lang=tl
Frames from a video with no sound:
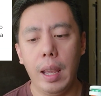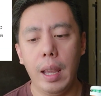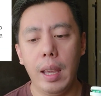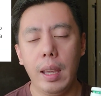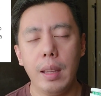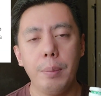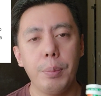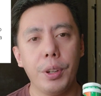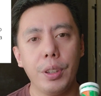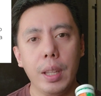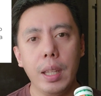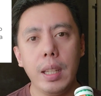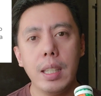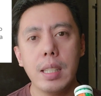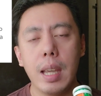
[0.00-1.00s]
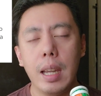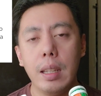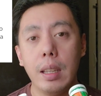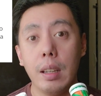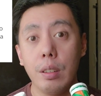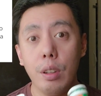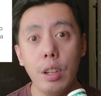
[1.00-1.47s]
and pertaining sa
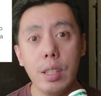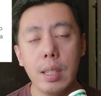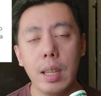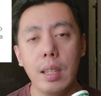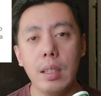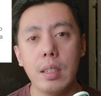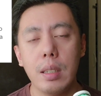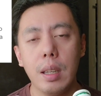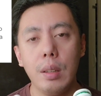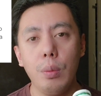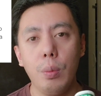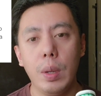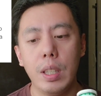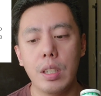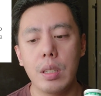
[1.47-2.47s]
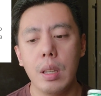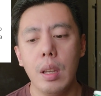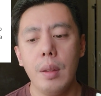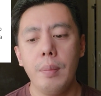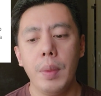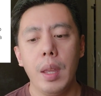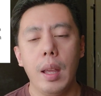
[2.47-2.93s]
kanyang dosage in which
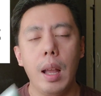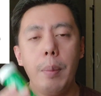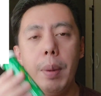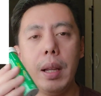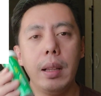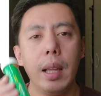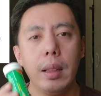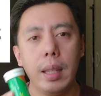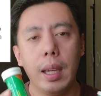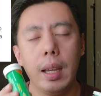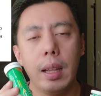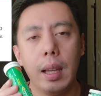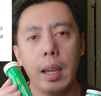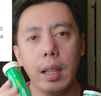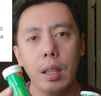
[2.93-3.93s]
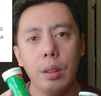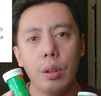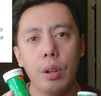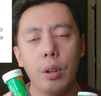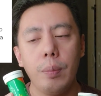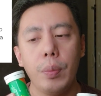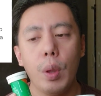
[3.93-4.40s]
Kapag nag-take ka ng
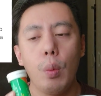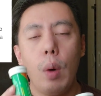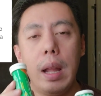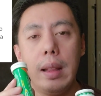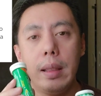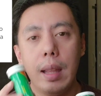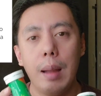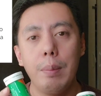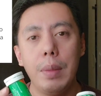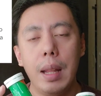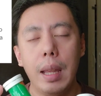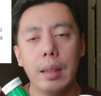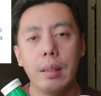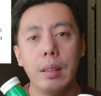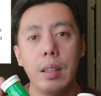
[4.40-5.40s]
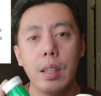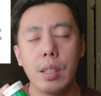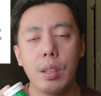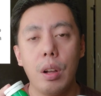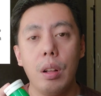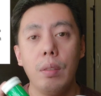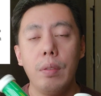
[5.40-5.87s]
ganito, one tablet
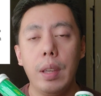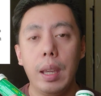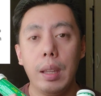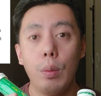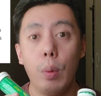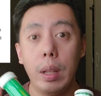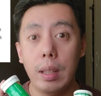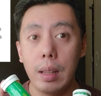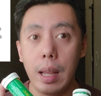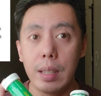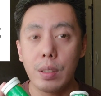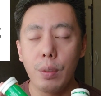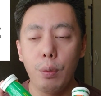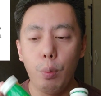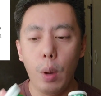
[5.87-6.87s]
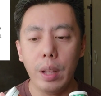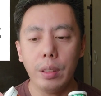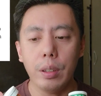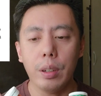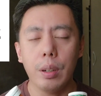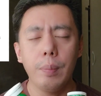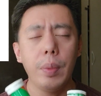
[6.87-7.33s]
dissolved in one glass of
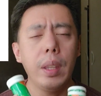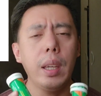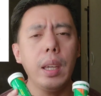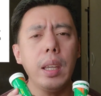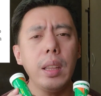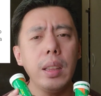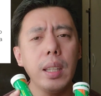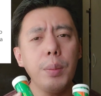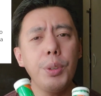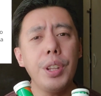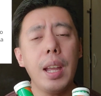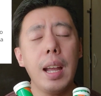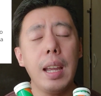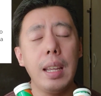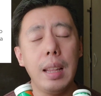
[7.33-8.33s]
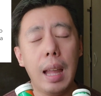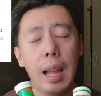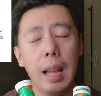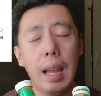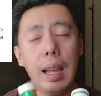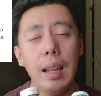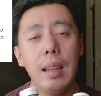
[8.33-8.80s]
water, hindi mo na
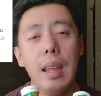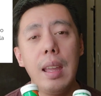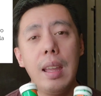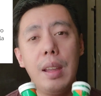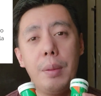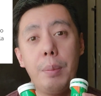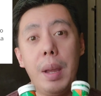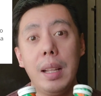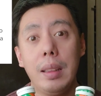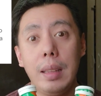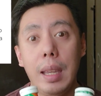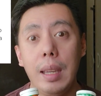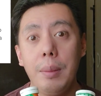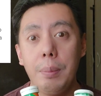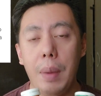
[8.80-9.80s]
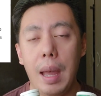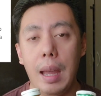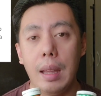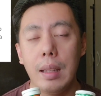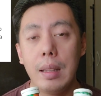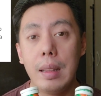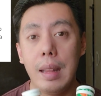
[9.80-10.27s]
kailangang mag-take
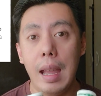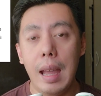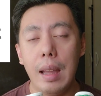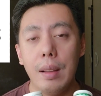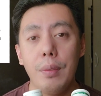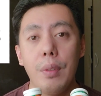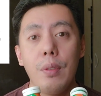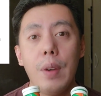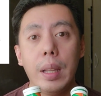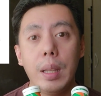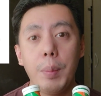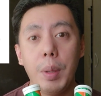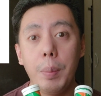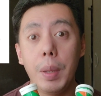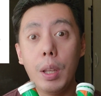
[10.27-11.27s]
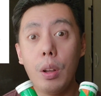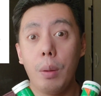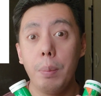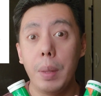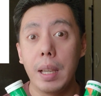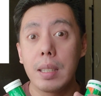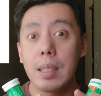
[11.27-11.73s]
pa ng vitamin B
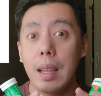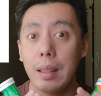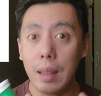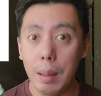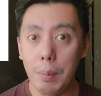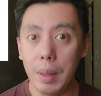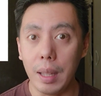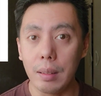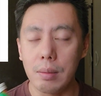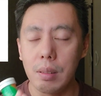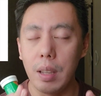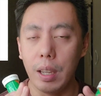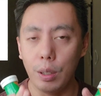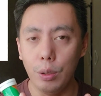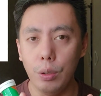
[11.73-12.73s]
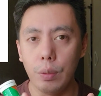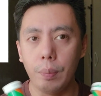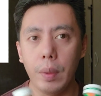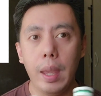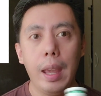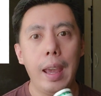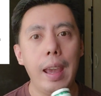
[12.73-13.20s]
complex tablet.
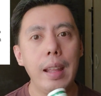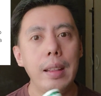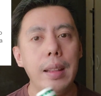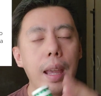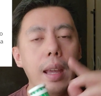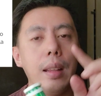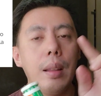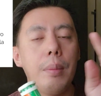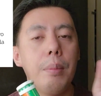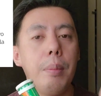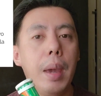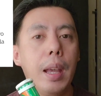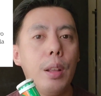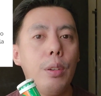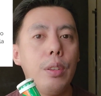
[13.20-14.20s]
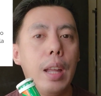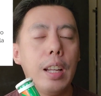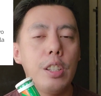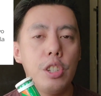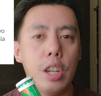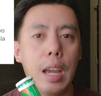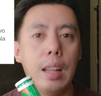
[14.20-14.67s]
Ayun. And then, merong
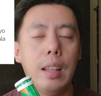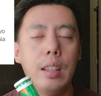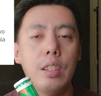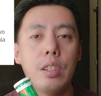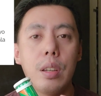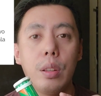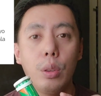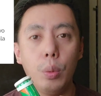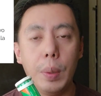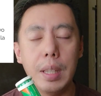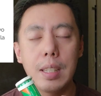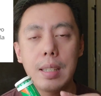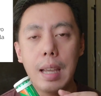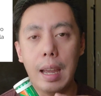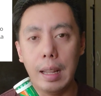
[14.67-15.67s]
nag-challenge tweet sa